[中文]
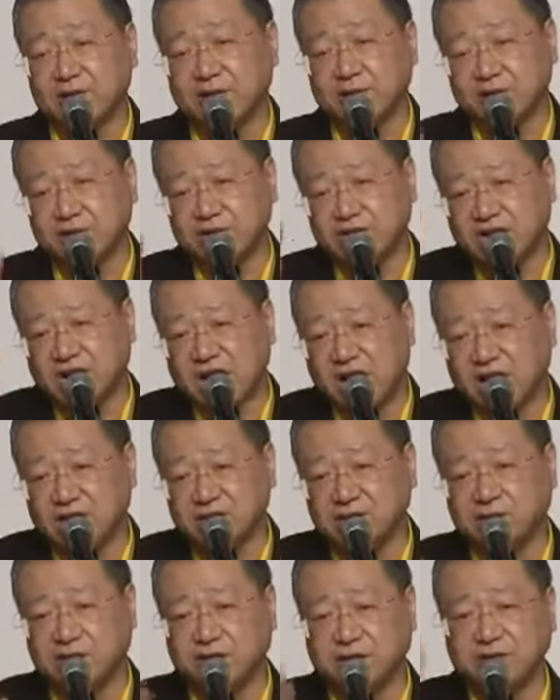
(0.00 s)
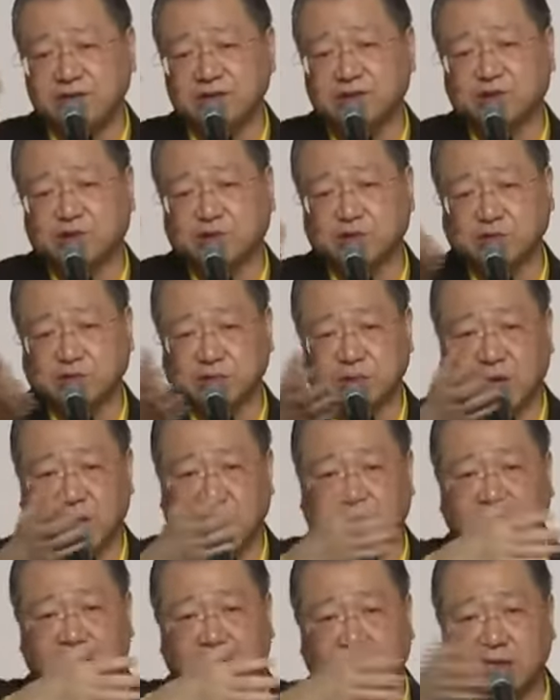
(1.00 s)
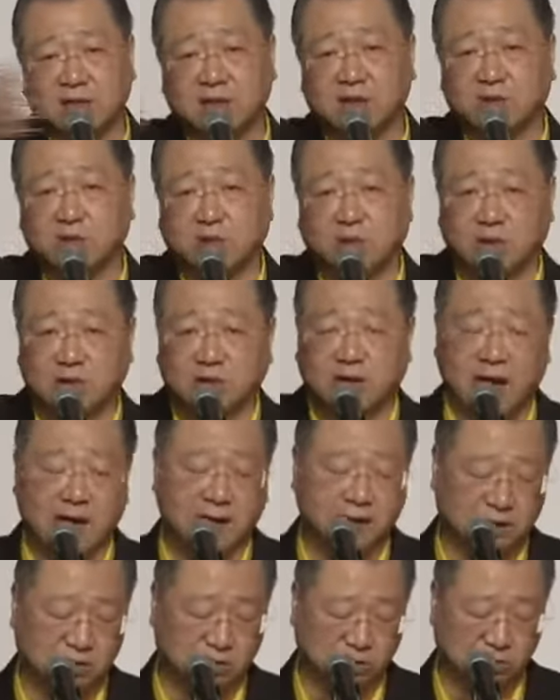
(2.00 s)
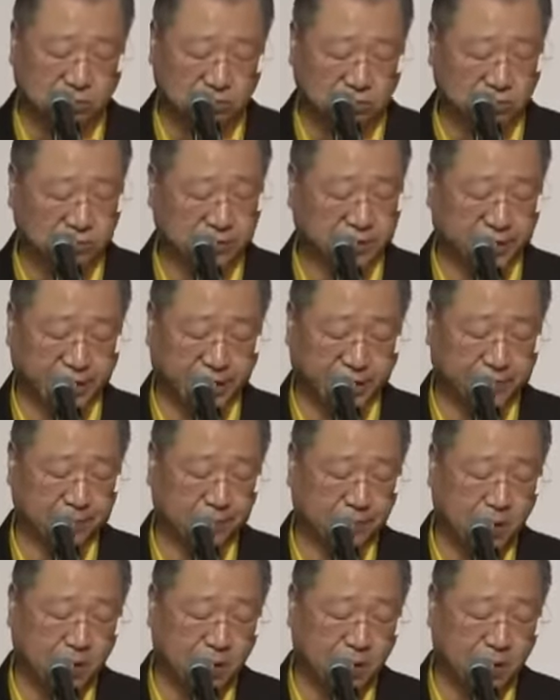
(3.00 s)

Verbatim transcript: 去强行索要很多他的土地。